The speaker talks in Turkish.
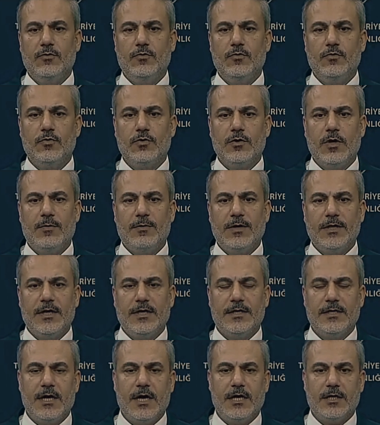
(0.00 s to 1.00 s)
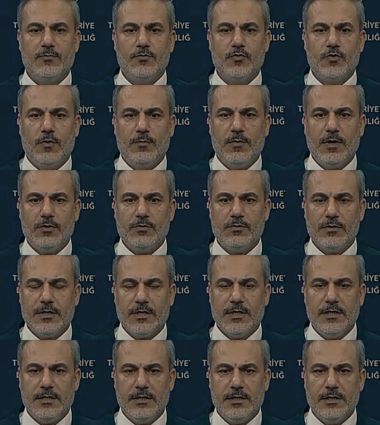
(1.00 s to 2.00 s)
uygulamada yardımcı olmak
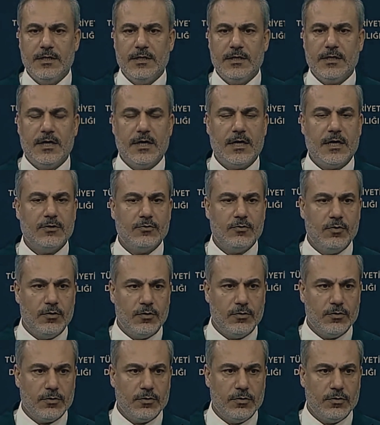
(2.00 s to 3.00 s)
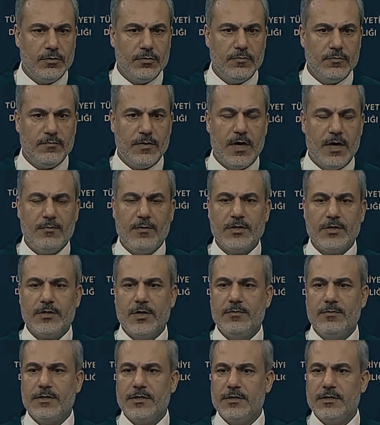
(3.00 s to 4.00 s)
üzere garantörlük veya
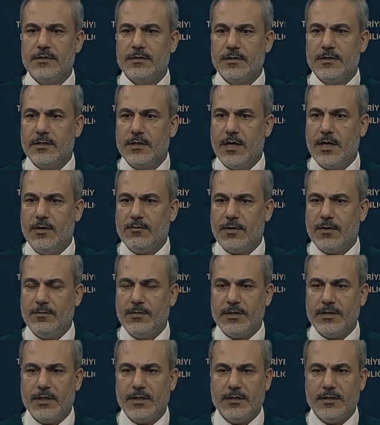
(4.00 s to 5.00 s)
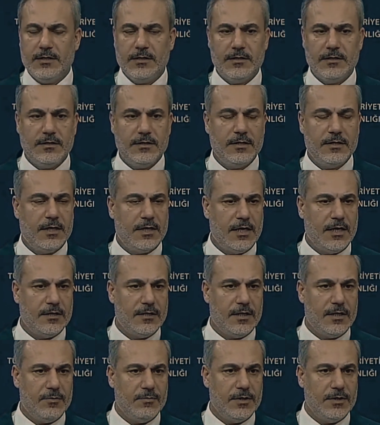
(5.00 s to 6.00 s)
başka bir kavramla da
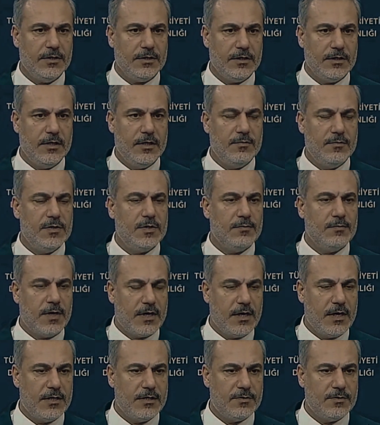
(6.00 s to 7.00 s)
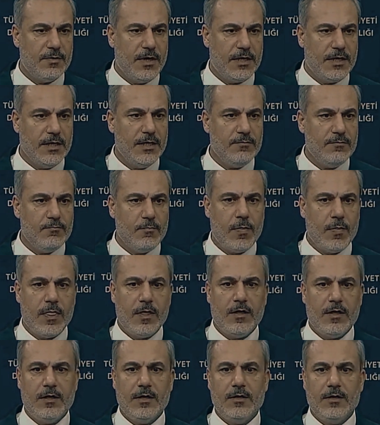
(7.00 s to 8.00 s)
nitelendirilebilir bir mekanizmayla
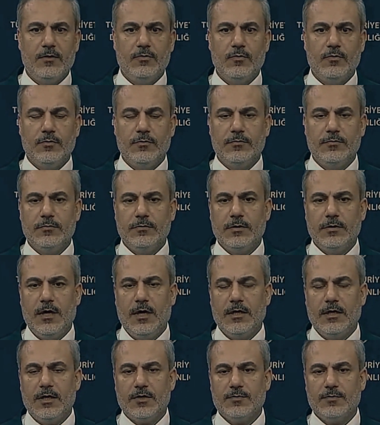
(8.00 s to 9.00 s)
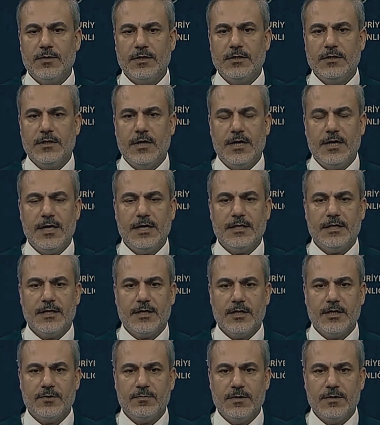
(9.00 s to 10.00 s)
e, anlaşmanın hayata
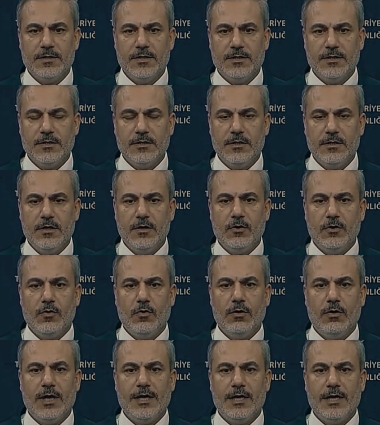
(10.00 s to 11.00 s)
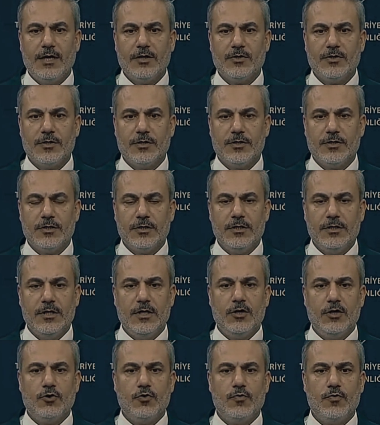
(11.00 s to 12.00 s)
geçmesi için kolaylaştırıcı,
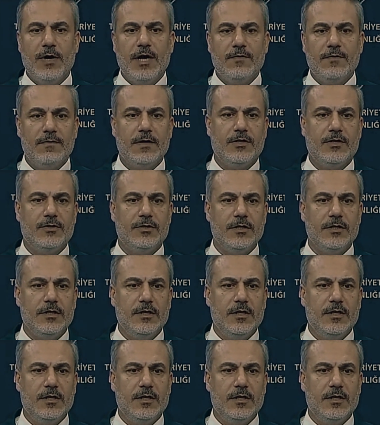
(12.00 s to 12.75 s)
güven verici